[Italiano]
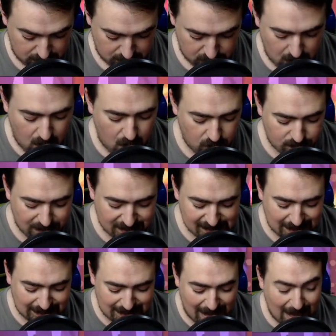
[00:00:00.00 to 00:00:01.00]
No, non mi ha
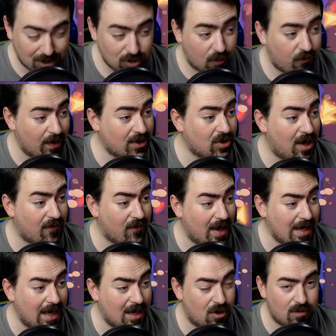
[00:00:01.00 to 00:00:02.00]
saltato. Ho fatto la
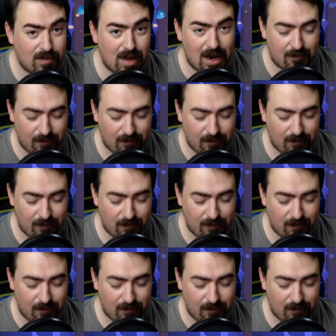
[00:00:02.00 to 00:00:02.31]
faina e non me l'ha